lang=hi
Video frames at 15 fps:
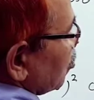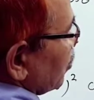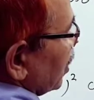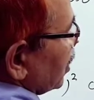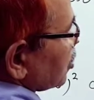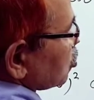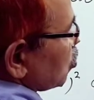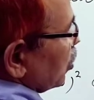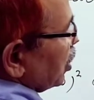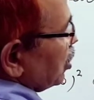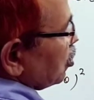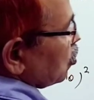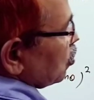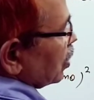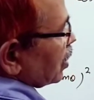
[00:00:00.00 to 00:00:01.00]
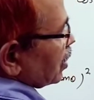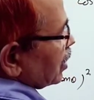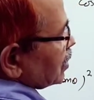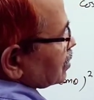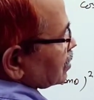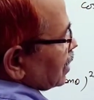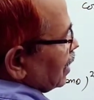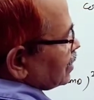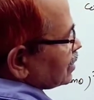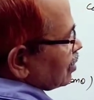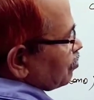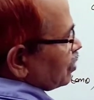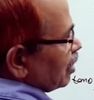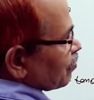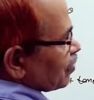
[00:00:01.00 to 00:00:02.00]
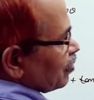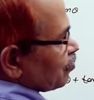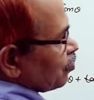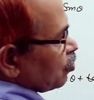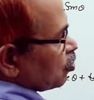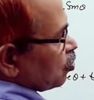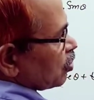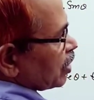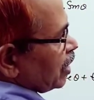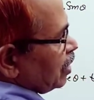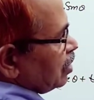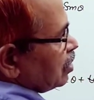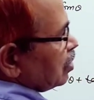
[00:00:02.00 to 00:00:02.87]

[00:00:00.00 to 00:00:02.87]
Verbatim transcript: तो मैं इसको इंटू करके इसका एल्सियम भी आपका फोर हो गया